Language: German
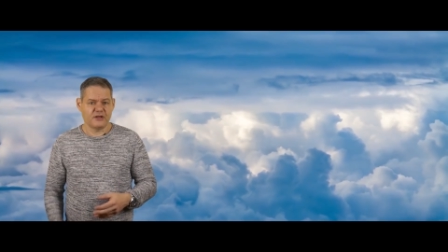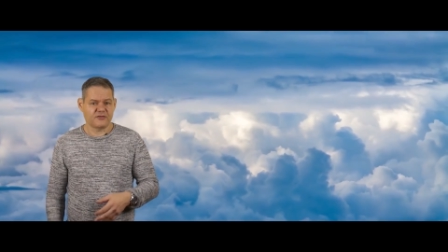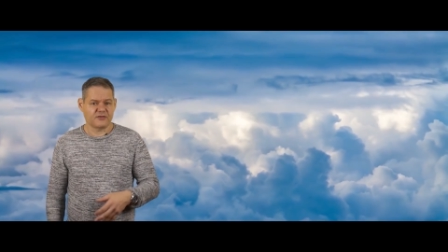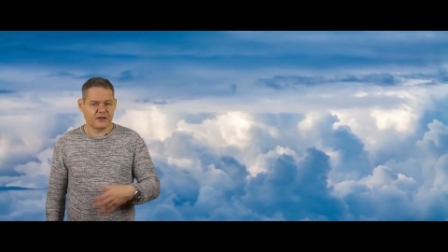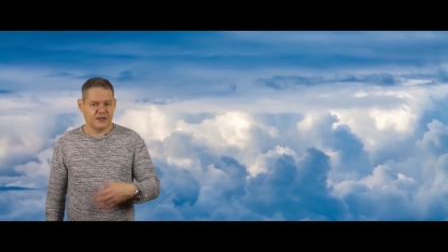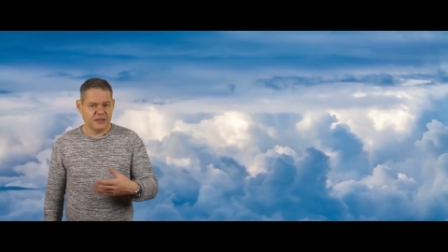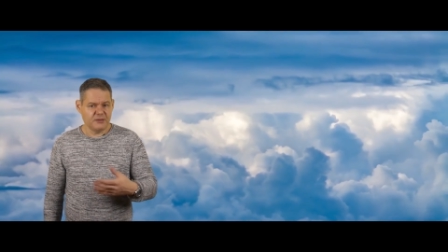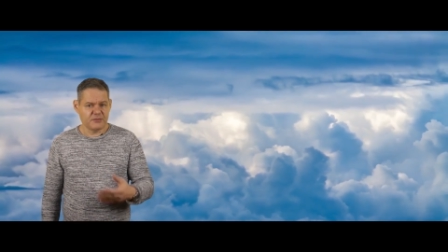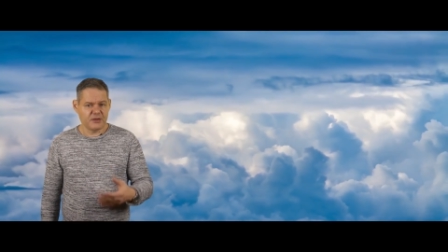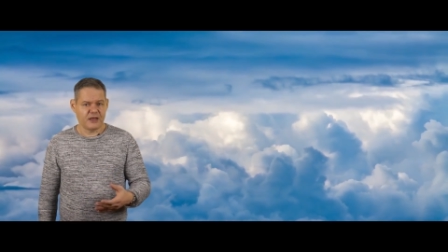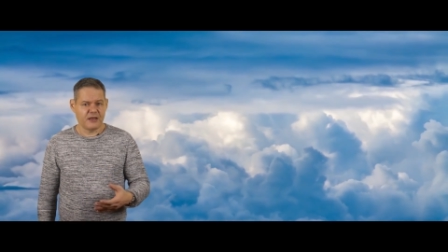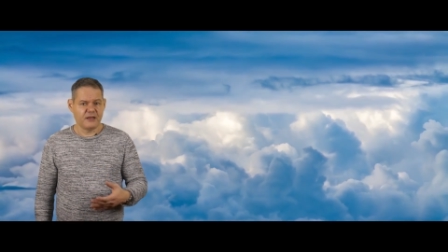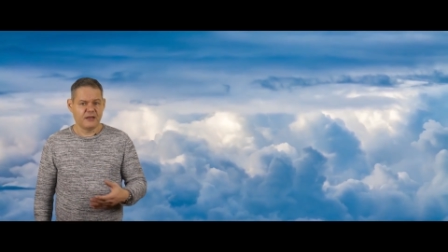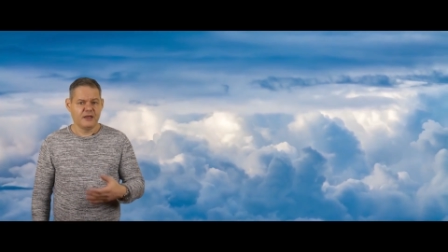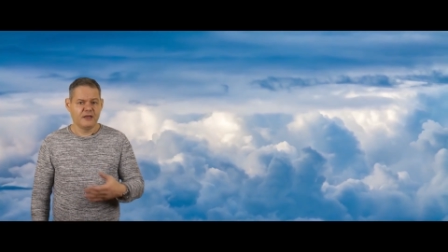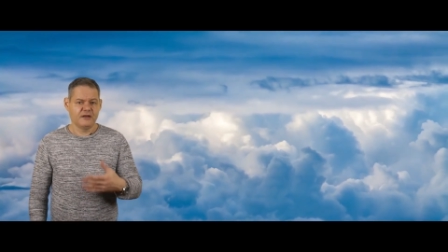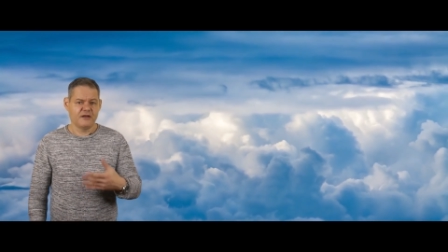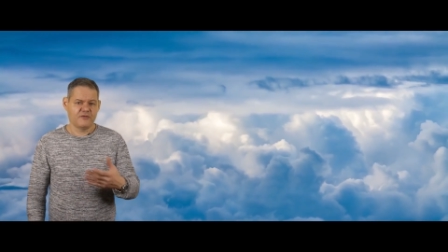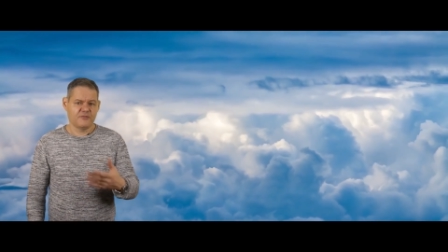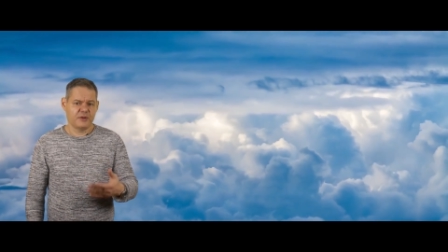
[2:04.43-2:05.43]
das Klima
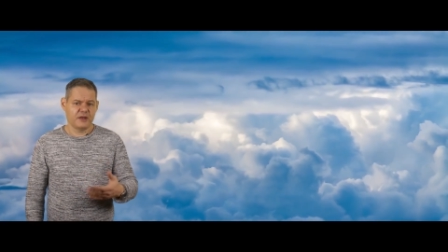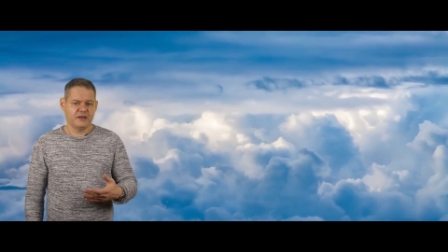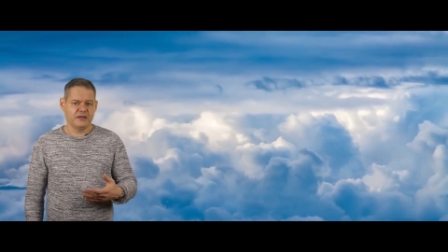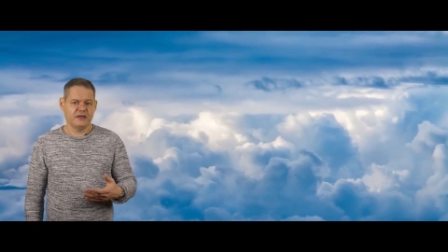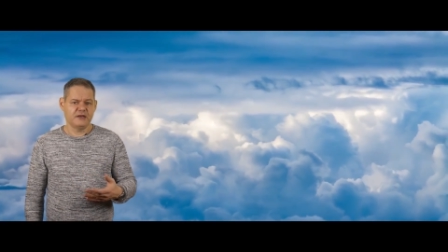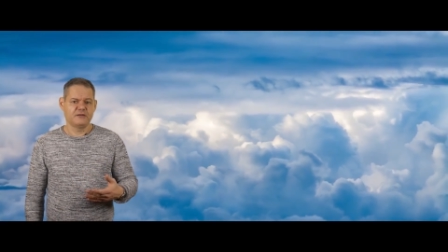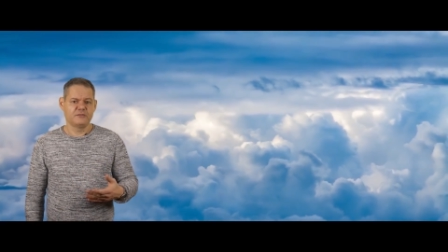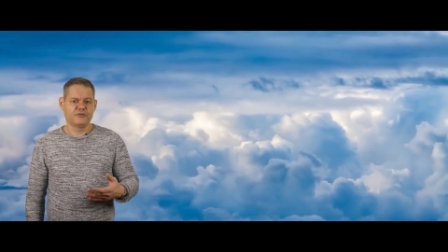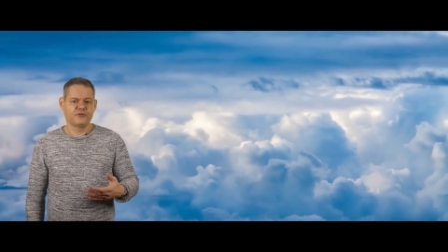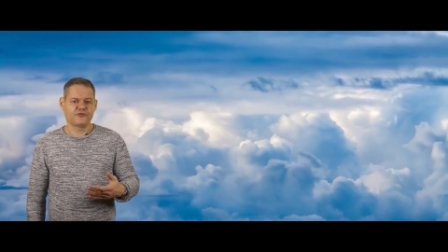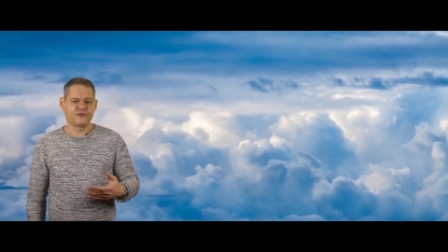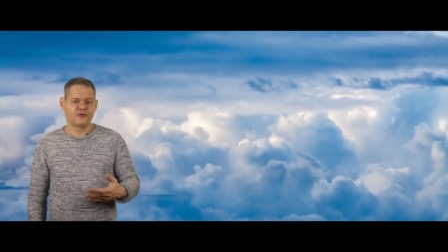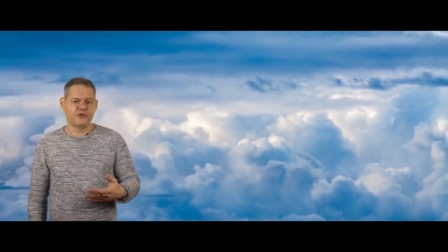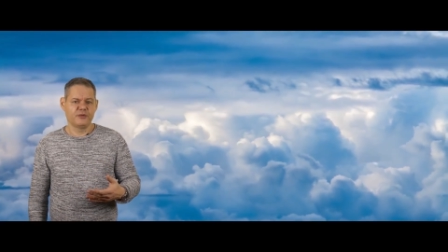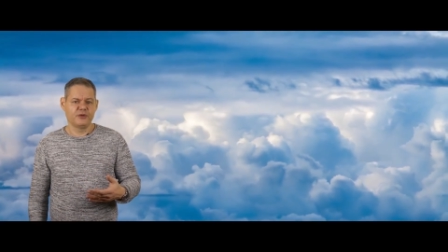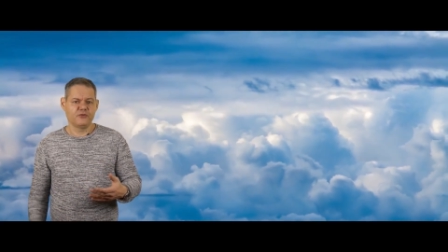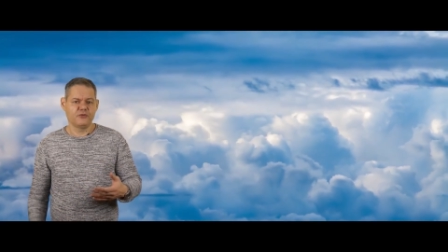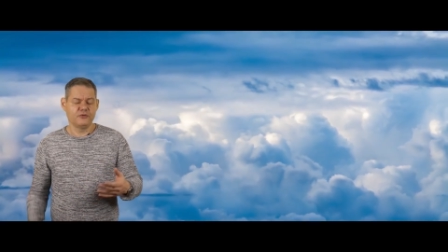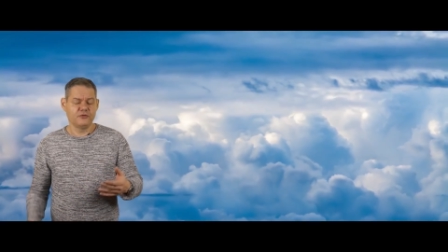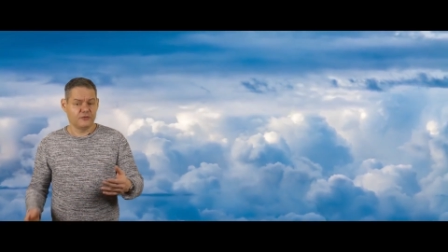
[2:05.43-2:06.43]
des Planeten
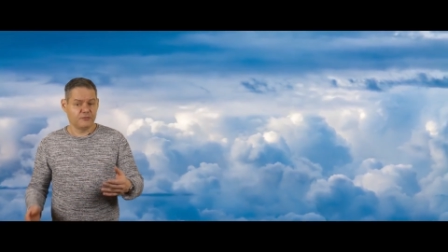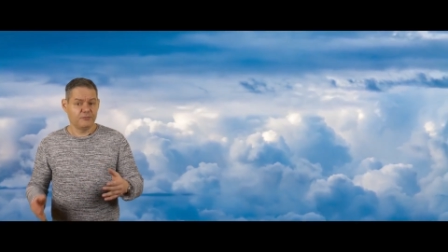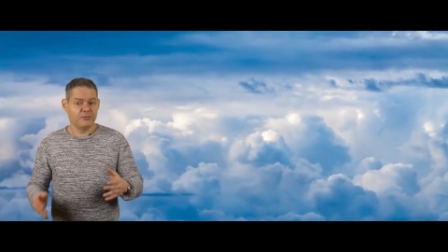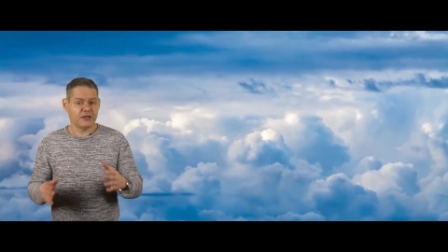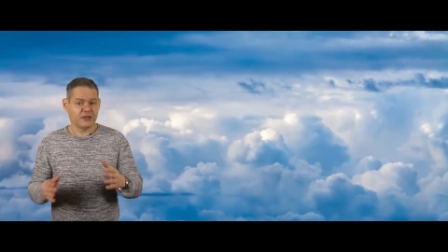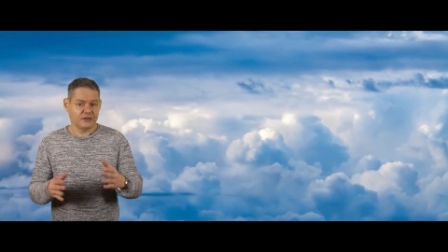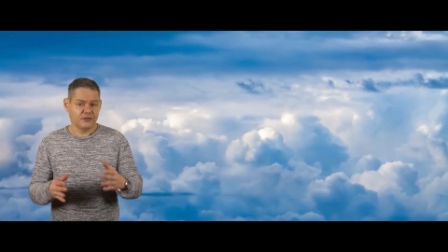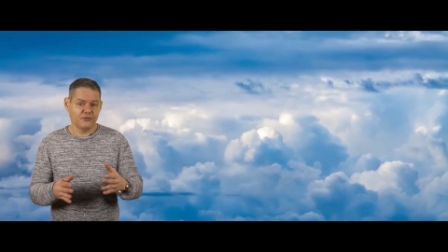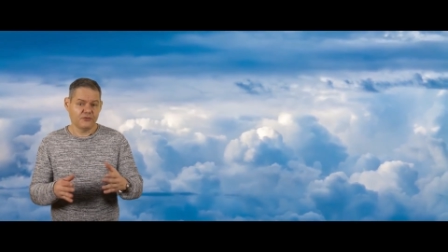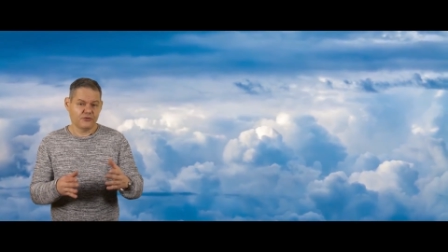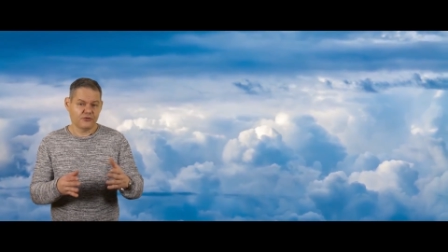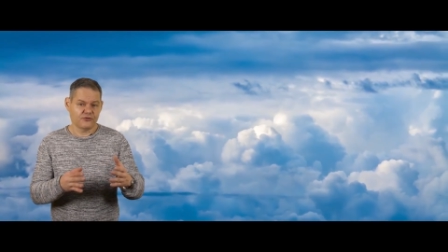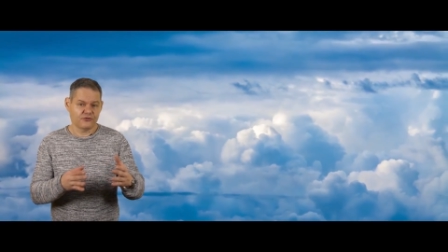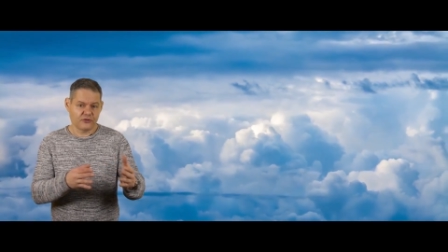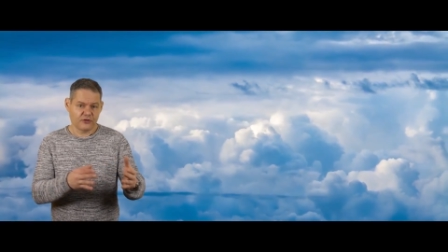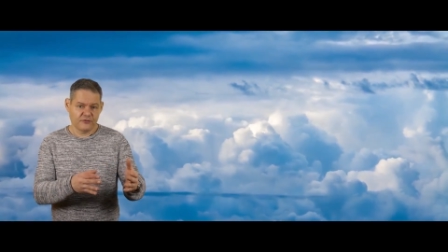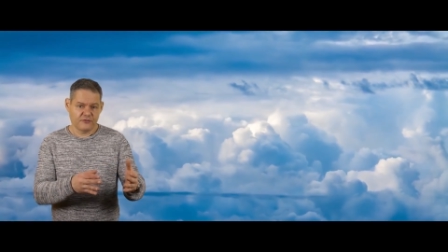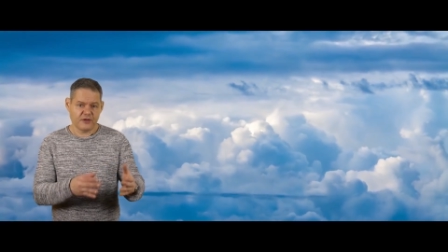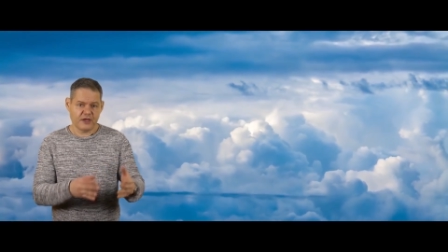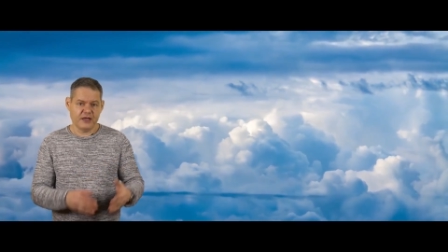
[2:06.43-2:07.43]
bestimmen und
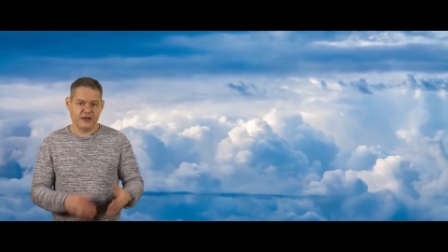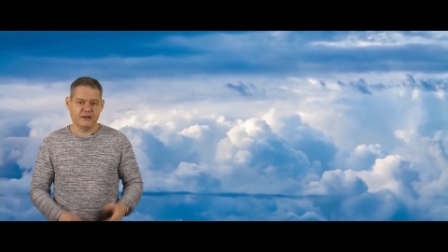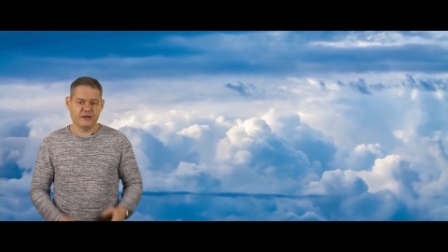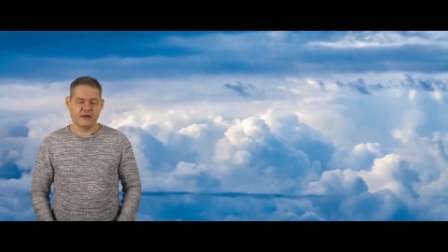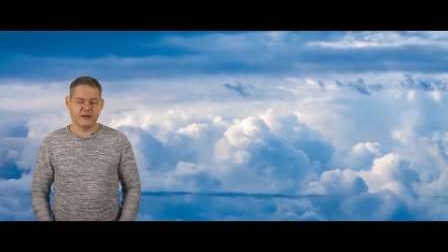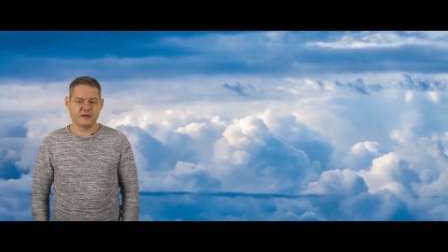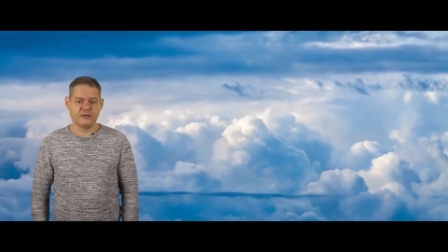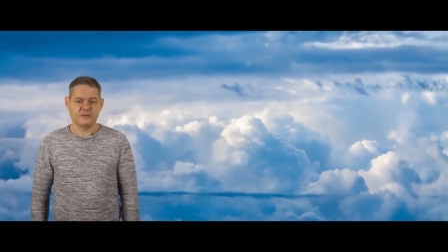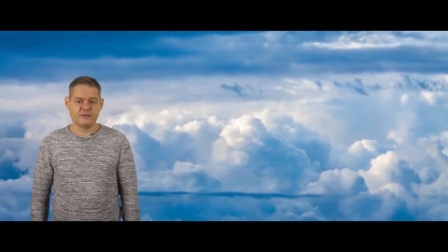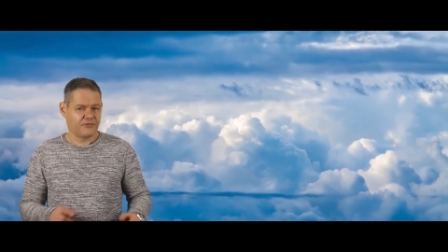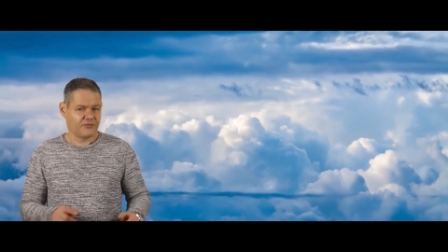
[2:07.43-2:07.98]
periodisch verändern.